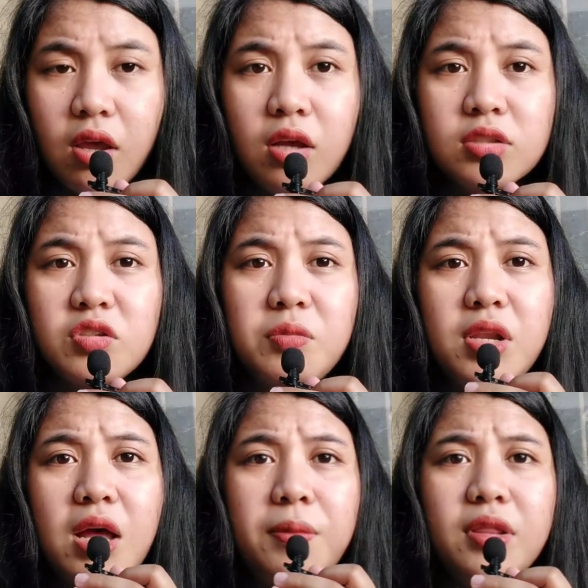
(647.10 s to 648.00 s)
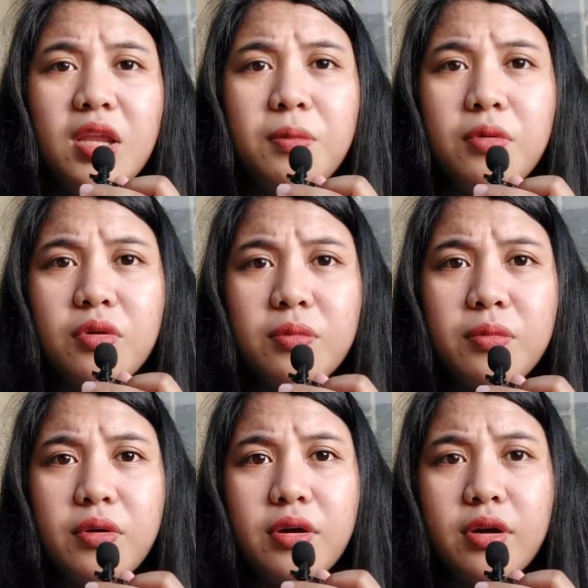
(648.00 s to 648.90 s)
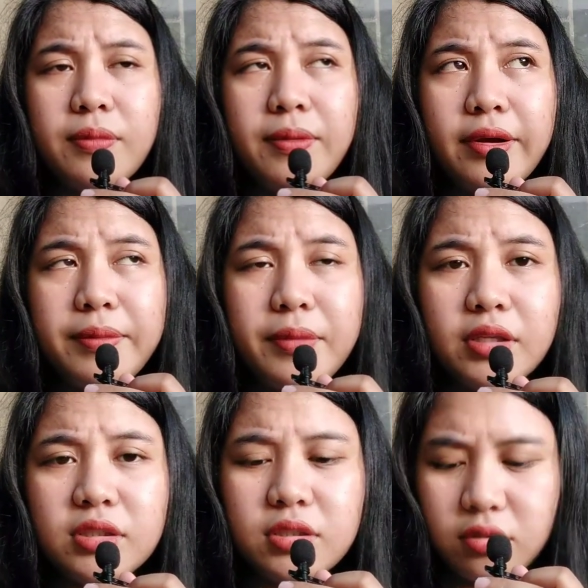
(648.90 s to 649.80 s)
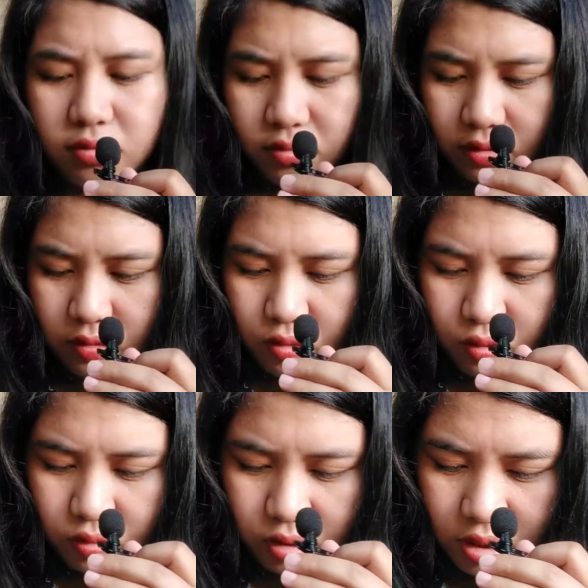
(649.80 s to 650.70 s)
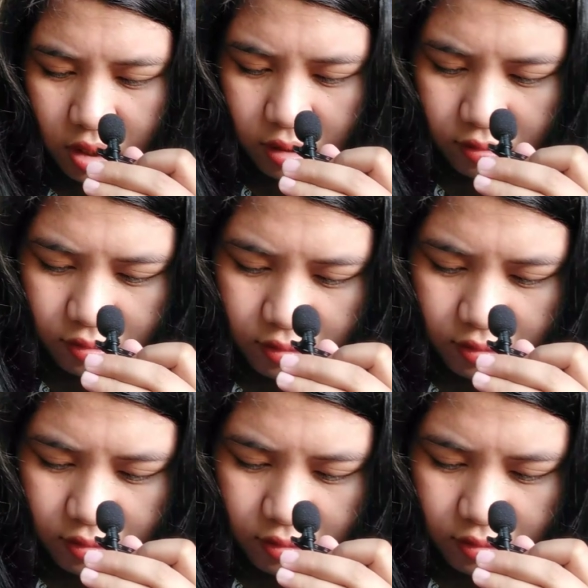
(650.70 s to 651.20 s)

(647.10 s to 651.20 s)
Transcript: So, malapit na po yung bear, bear months, no? August na ngayon.